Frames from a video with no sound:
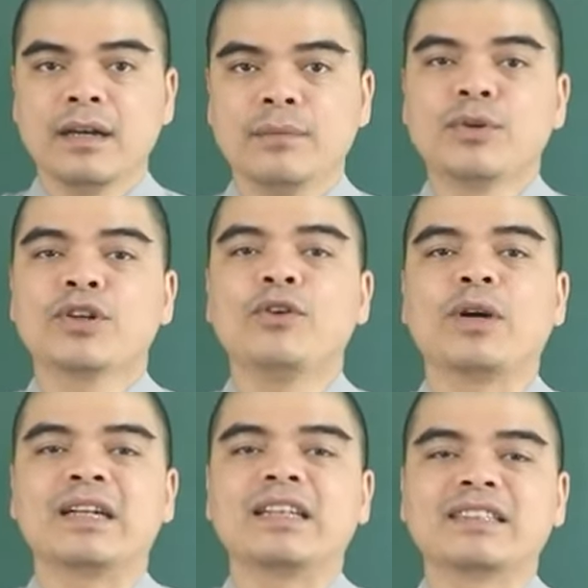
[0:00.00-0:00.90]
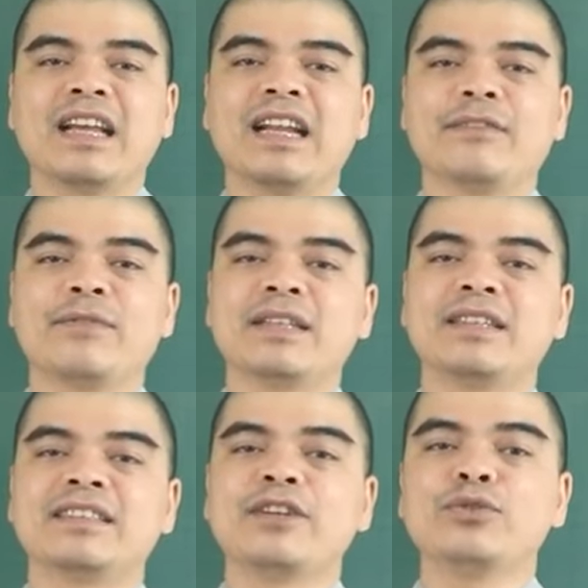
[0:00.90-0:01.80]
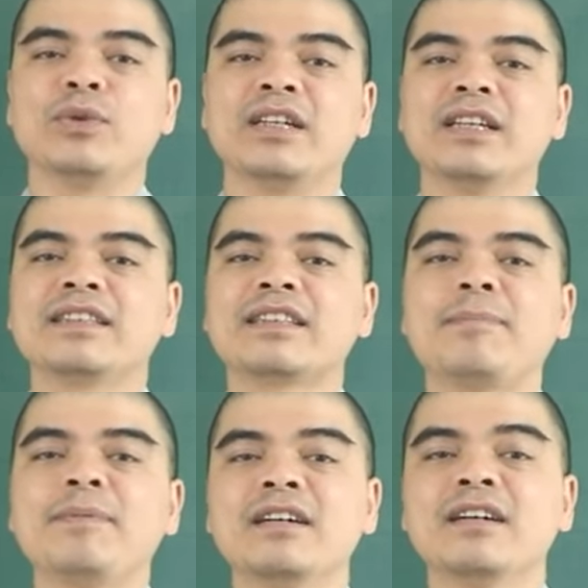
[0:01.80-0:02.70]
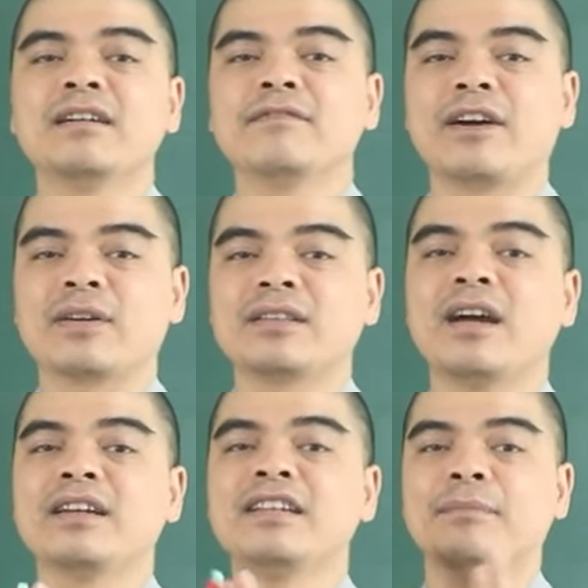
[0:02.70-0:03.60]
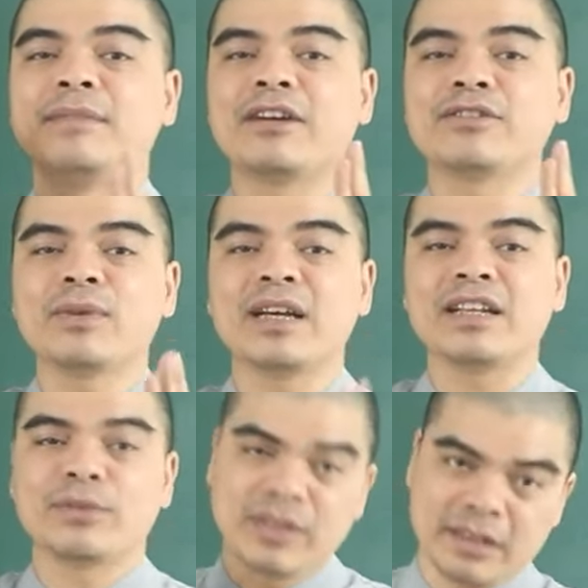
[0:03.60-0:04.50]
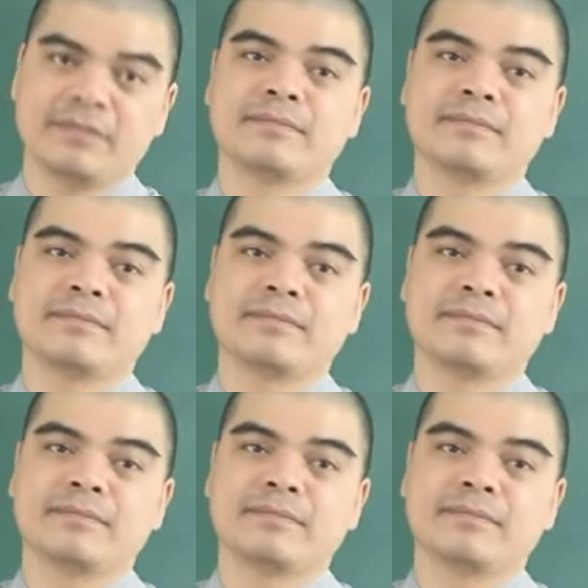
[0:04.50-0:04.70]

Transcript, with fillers: Một câu hỏi đặt ra là vậy thì gia chủ nên thắp hương vào cái thời điểm nào trong ngày là tốt nhất?